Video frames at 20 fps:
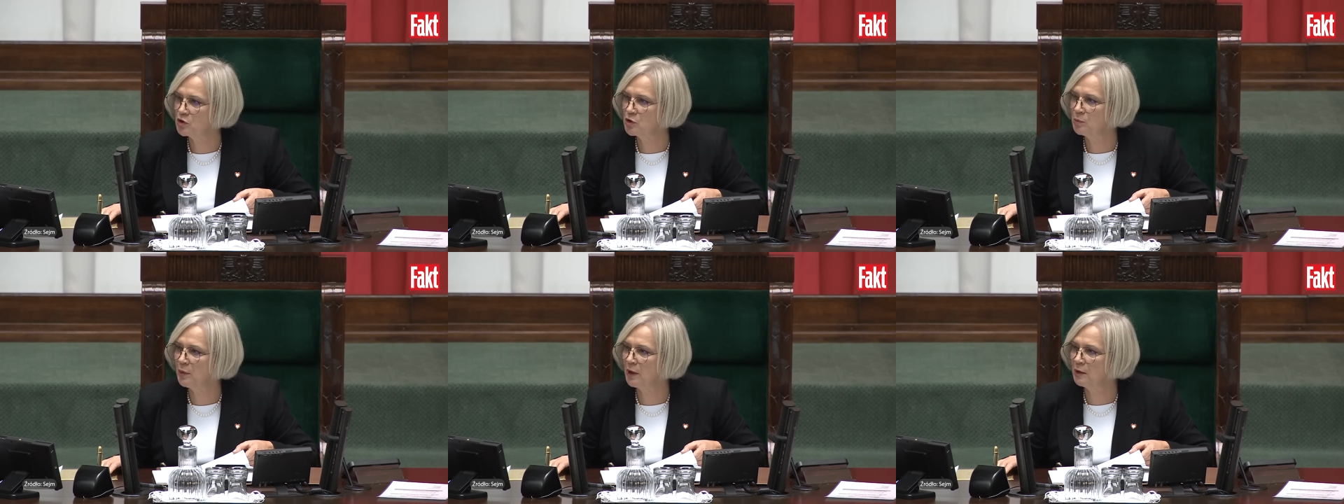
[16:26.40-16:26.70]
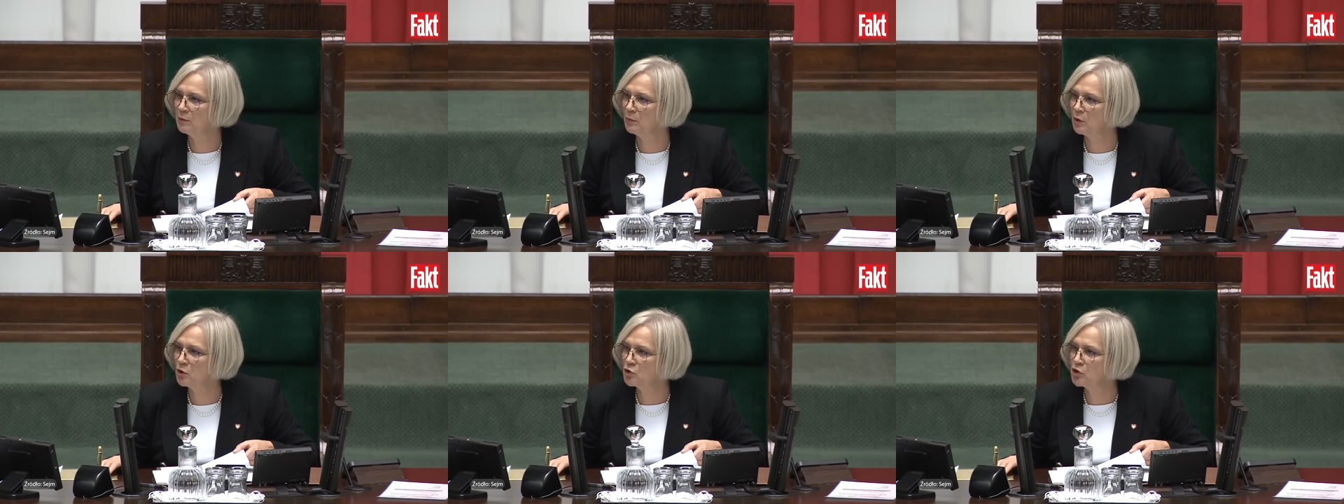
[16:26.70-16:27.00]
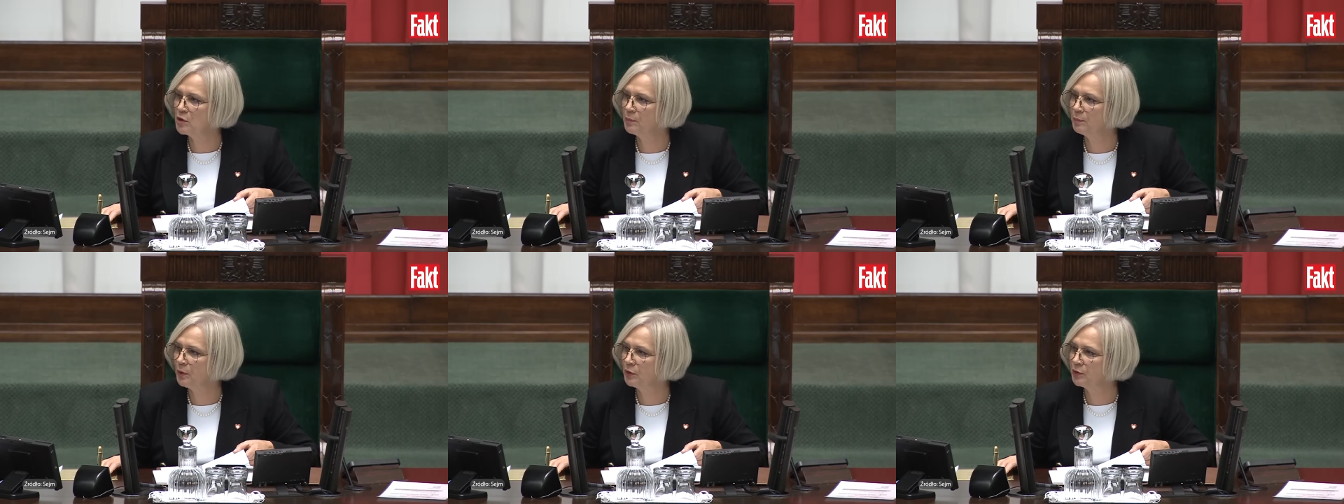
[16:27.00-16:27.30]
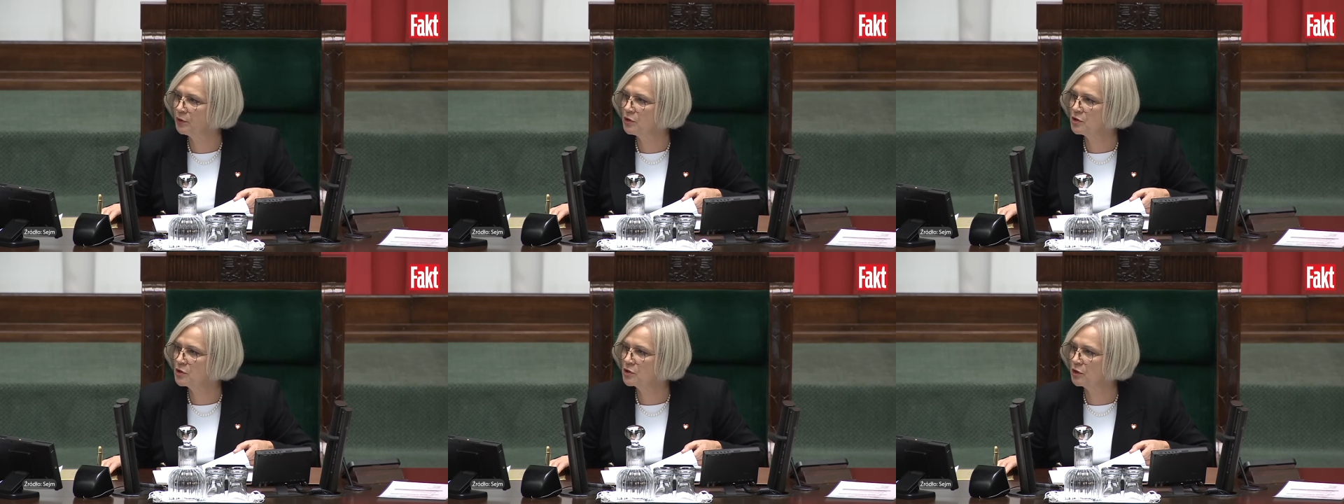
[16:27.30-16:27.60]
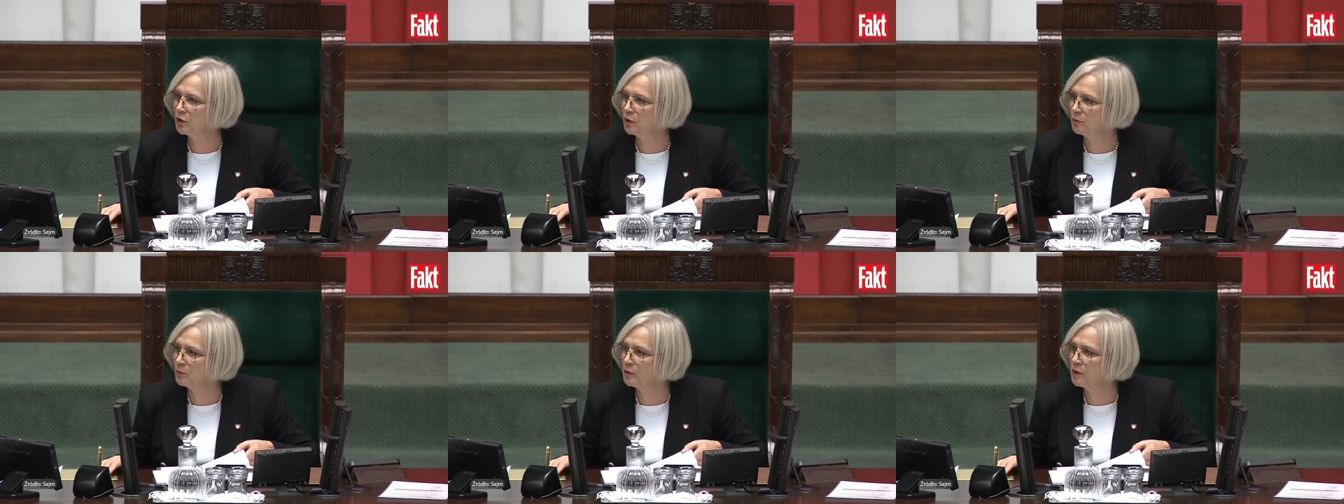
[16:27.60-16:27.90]
czy pan może podejść
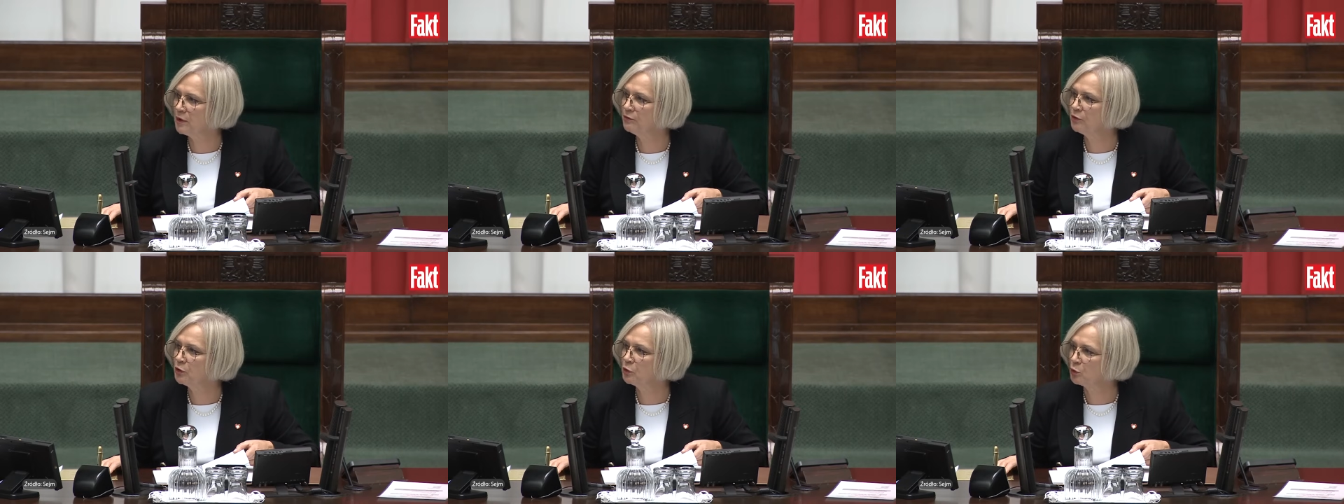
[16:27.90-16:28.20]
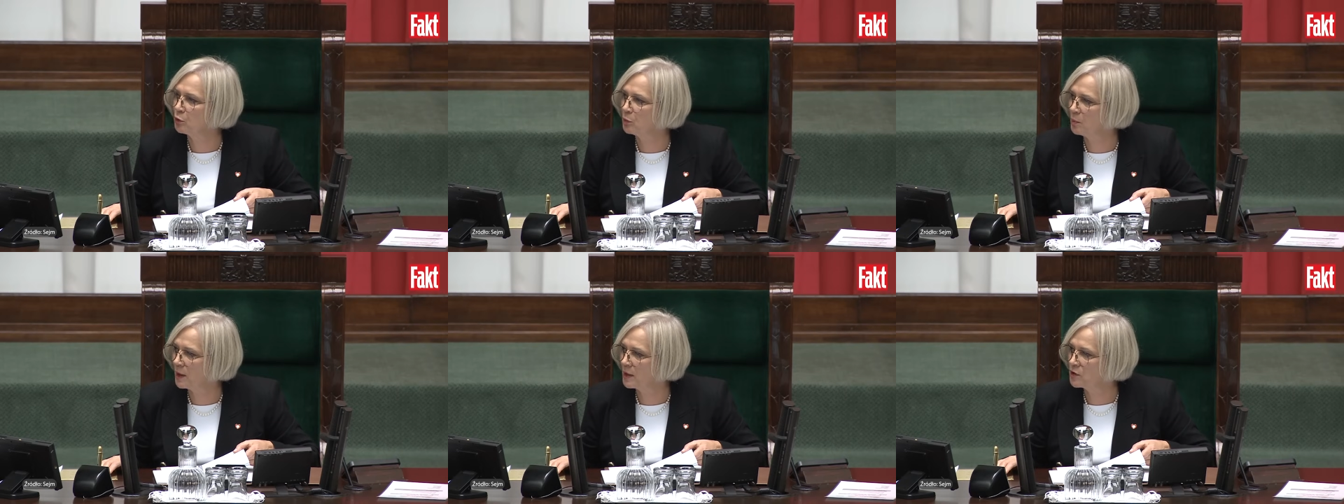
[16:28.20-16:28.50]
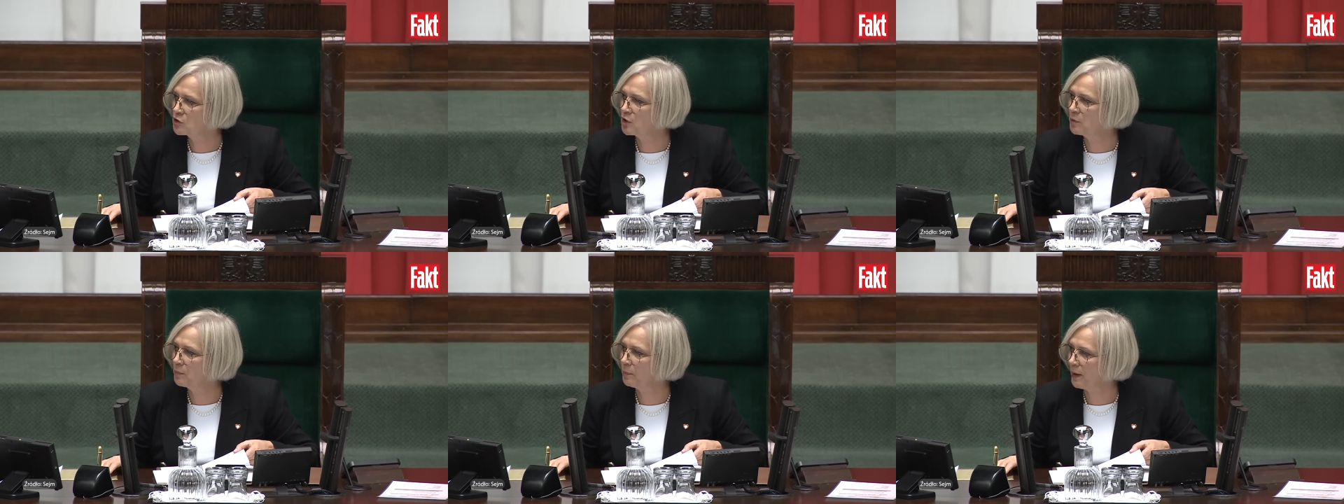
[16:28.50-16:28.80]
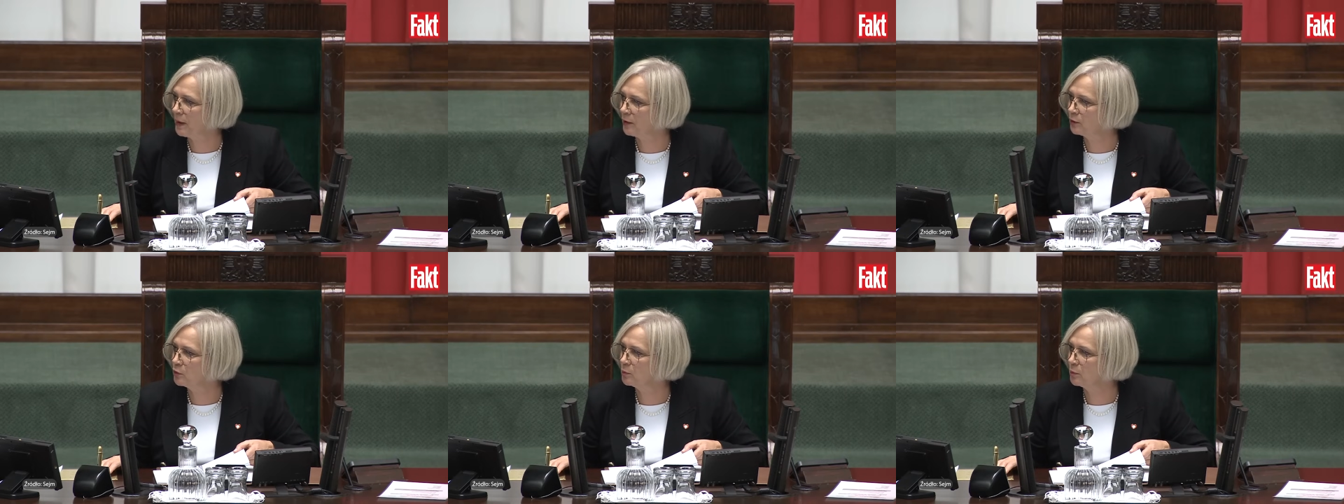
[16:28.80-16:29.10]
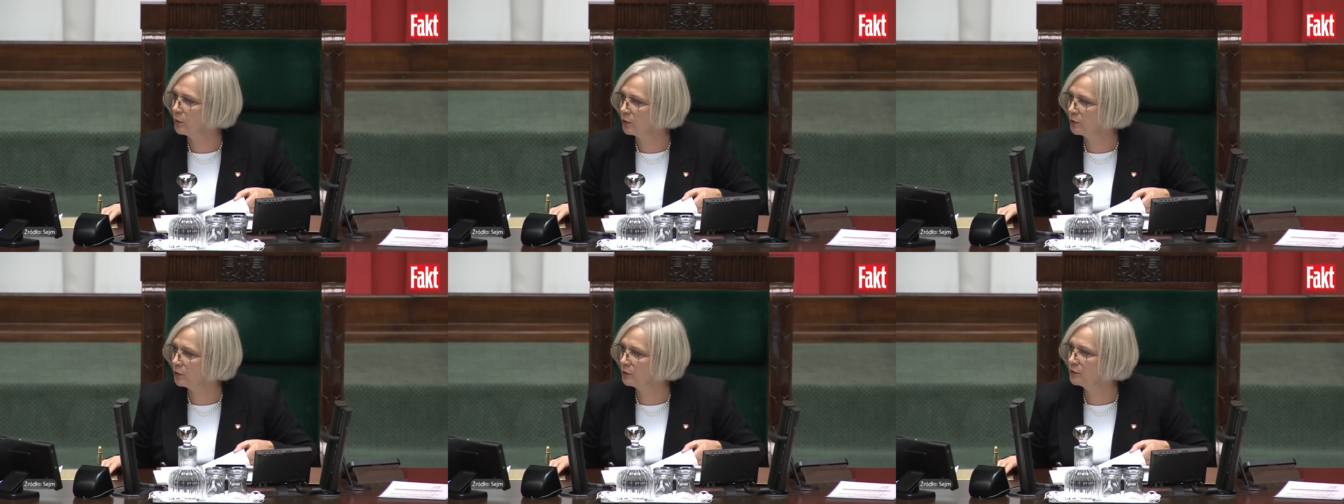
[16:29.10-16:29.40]
do mnie? Wytłumaczę panu
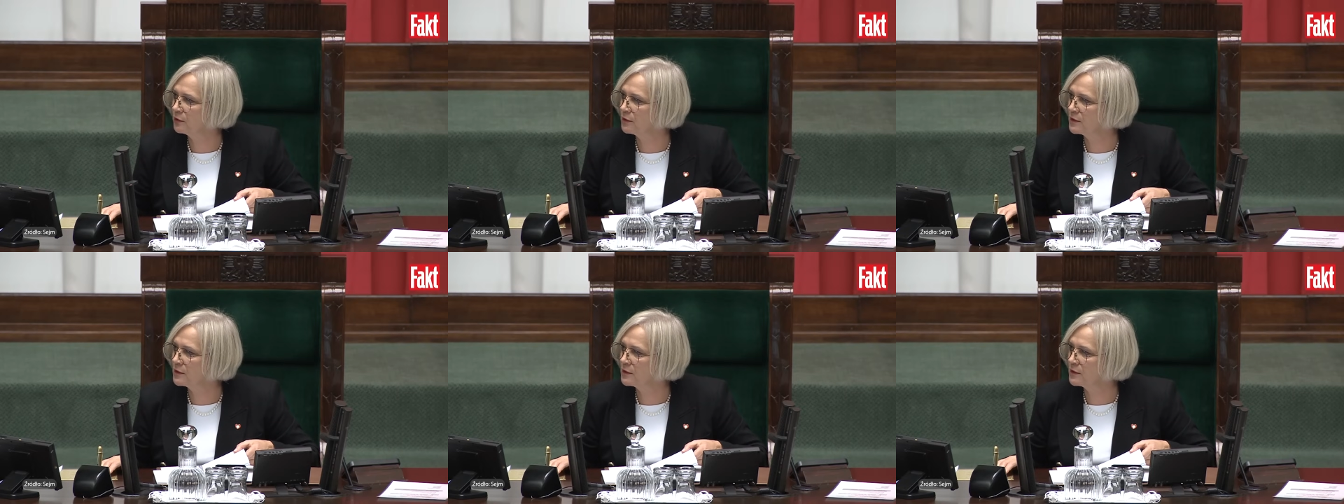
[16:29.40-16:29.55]
moją